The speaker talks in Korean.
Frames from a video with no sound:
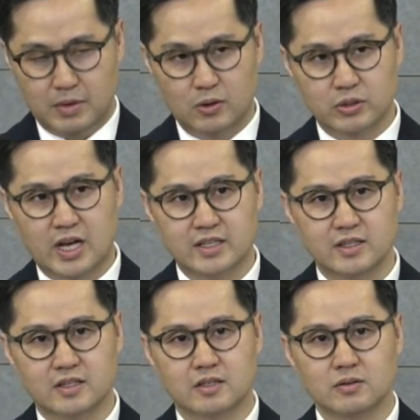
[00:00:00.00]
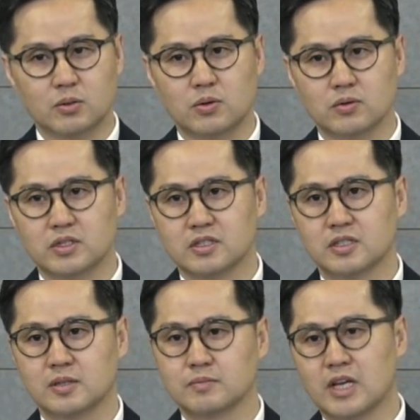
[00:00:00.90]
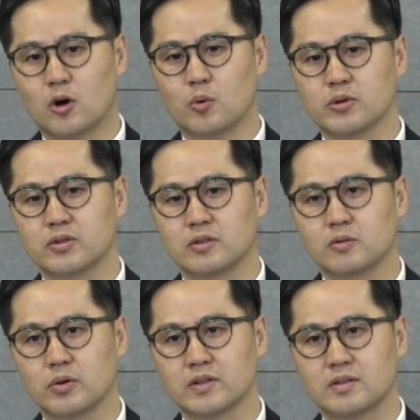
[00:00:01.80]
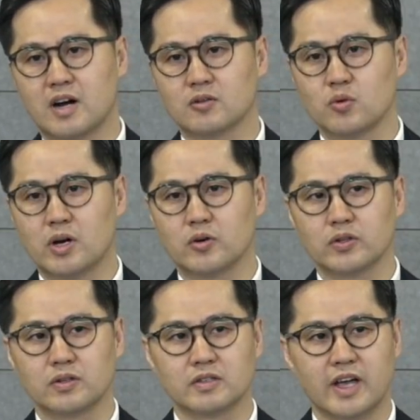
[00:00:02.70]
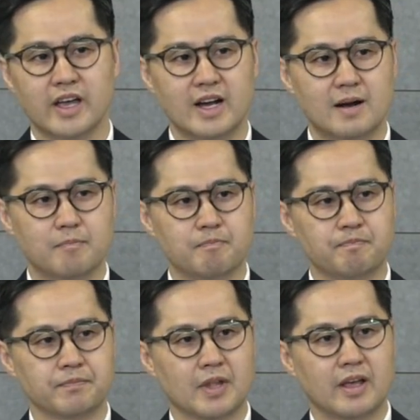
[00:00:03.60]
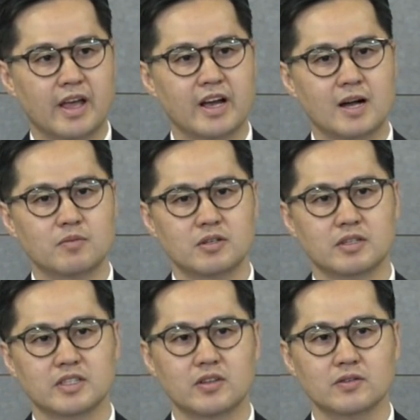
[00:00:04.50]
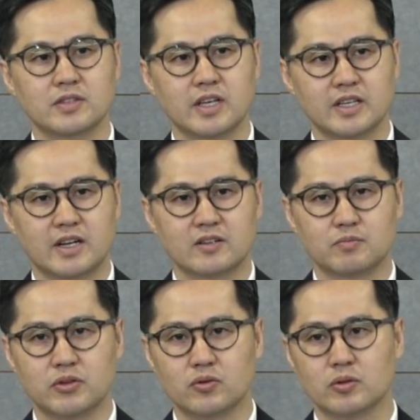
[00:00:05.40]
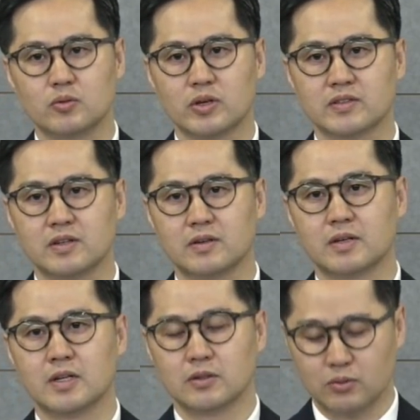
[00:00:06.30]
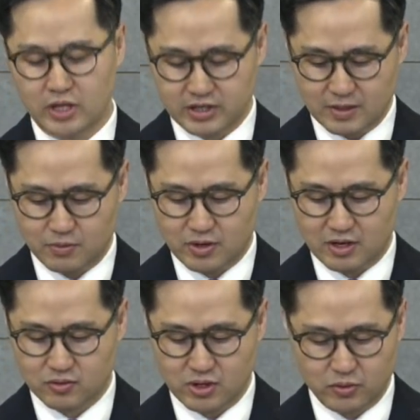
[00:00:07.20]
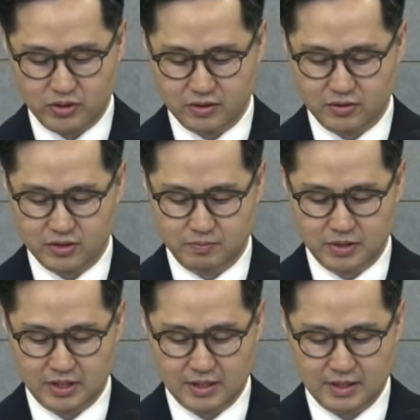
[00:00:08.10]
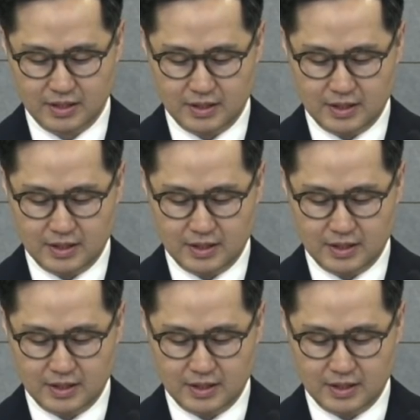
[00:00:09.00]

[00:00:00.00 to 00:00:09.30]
바로 자신이 그토록 지금 야고보서를 통해서 강조하고 있는 그 행함, 행함을 이 선생이라는 비유를 통해서 또 다시 한번 강조하고 있는 것입니다.